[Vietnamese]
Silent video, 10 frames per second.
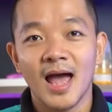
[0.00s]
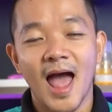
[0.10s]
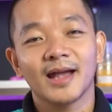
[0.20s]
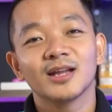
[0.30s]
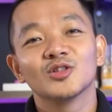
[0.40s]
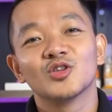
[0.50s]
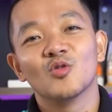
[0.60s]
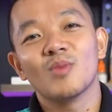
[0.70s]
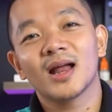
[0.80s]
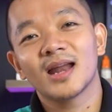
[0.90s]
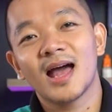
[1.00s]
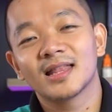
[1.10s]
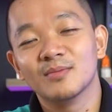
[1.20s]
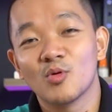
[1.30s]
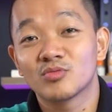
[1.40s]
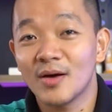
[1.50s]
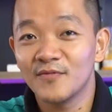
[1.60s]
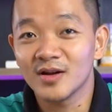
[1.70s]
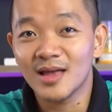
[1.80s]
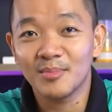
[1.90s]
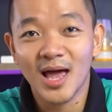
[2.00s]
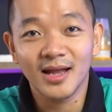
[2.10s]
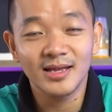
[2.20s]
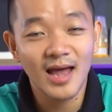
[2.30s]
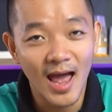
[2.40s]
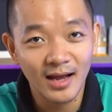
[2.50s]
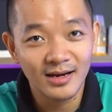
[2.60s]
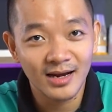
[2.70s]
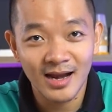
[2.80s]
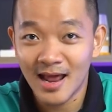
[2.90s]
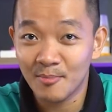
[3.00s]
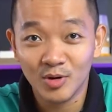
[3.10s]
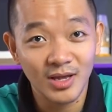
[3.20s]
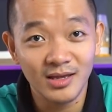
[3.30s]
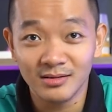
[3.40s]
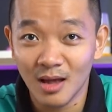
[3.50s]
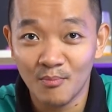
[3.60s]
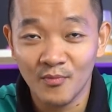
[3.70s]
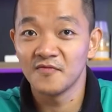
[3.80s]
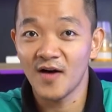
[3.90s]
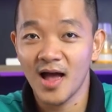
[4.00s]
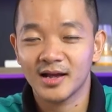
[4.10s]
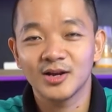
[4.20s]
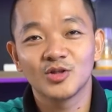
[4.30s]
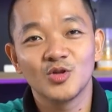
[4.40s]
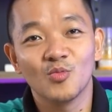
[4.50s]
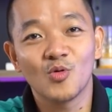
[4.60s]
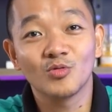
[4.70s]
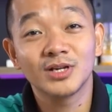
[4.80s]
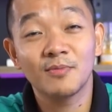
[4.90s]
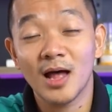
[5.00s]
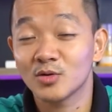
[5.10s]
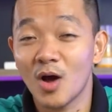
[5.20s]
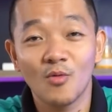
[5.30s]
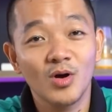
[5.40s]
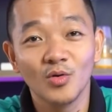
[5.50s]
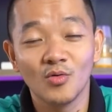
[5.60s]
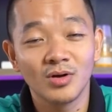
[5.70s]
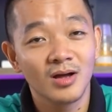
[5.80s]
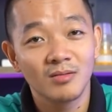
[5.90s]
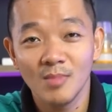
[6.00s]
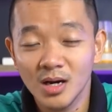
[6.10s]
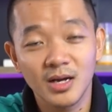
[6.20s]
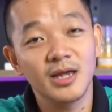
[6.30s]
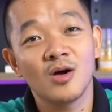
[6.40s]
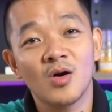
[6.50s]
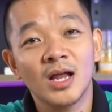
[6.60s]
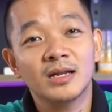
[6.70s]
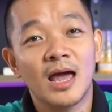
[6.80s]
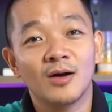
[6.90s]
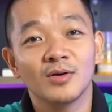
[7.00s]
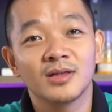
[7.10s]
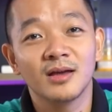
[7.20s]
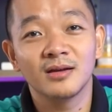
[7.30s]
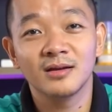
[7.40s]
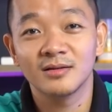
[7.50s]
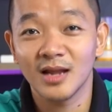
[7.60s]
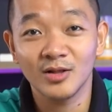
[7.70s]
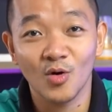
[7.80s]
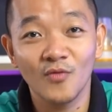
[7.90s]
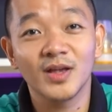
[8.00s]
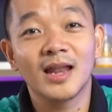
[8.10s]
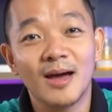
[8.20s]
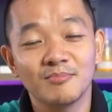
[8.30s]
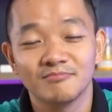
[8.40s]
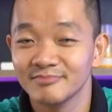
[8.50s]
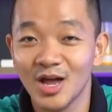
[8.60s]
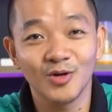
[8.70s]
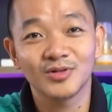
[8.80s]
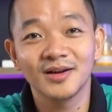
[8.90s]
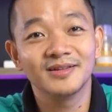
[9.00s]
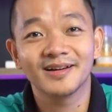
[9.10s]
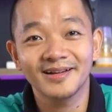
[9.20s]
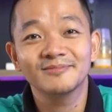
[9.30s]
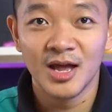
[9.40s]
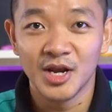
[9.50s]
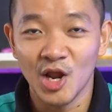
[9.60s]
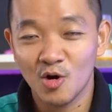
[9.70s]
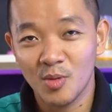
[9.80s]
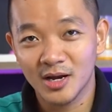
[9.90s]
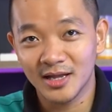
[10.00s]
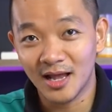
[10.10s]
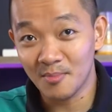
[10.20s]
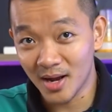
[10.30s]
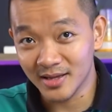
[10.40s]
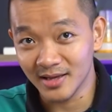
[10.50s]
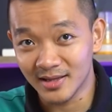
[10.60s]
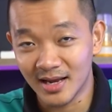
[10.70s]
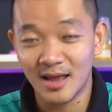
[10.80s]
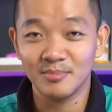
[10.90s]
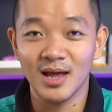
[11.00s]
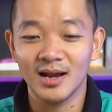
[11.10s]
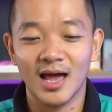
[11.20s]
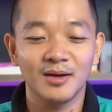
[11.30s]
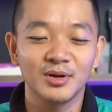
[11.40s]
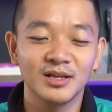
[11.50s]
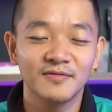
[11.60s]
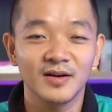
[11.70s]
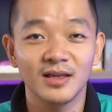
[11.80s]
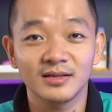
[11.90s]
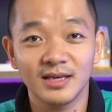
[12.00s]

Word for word: Hàng Kết Nối Tiêu Dùng bán ra thì một trăm phần trăm là hàng chính hãng, nên anh em có thể yên tâm. Và Kết Nối Tiêu Dùng cũng ship hàng toàn quốc luôn, bất kỳ ngõ ngách nào ở trên lãnh thổ Việt Nam đều tới được hết. Nếu có bất kỳ thắc mắc gì thì anh em để lại ở bên dưới phần nhận